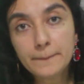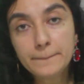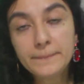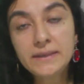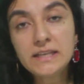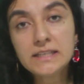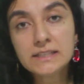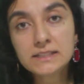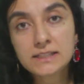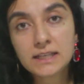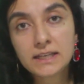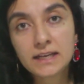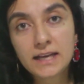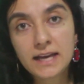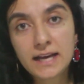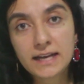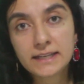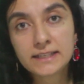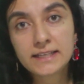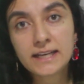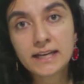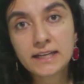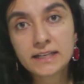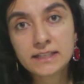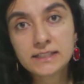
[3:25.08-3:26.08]
Bir insan
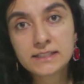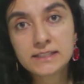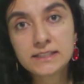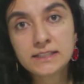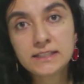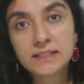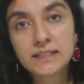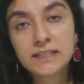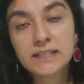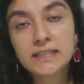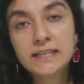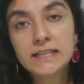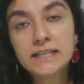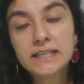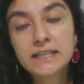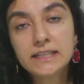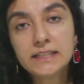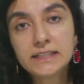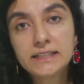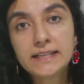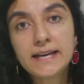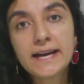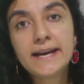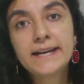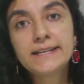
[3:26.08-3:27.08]
eğer kendisini
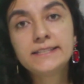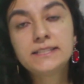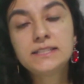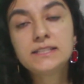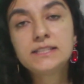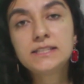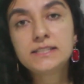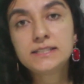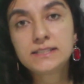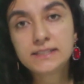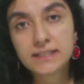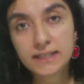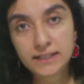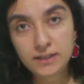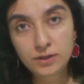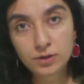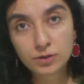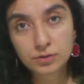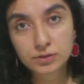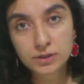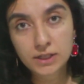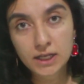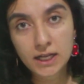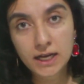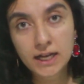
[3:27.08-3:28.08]
değersiz
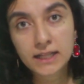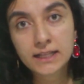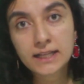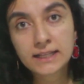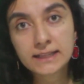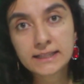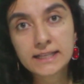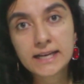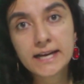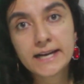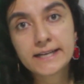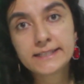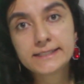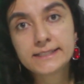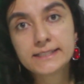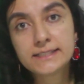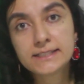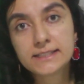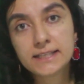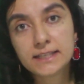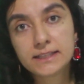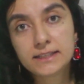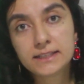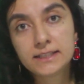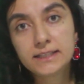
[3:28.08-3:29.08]
hissediyorsa neden değersiz
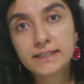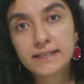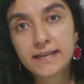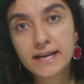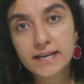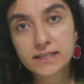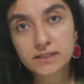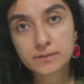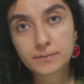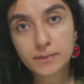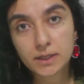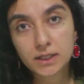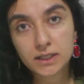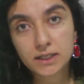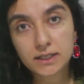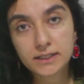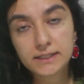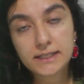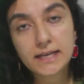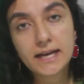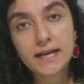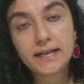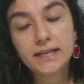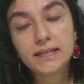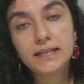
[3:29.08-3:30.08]
hissettiğini yazmalı.
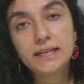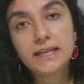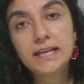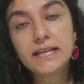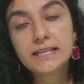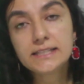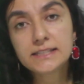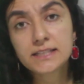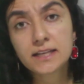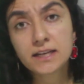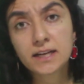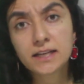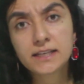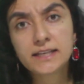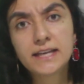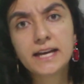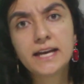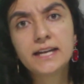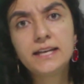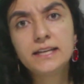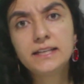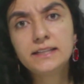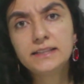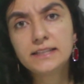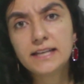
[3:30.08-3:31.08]
Yani ne sana
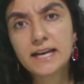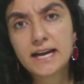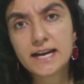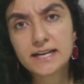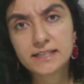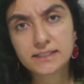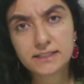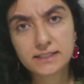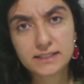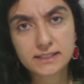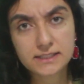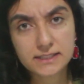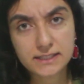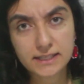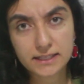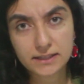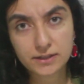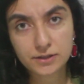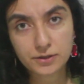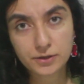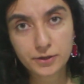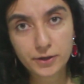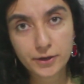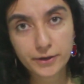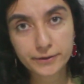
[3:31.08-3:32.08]
kendini değersiz
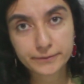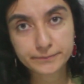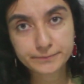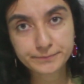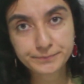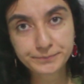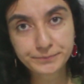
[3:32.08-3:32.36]
hissettiriyor?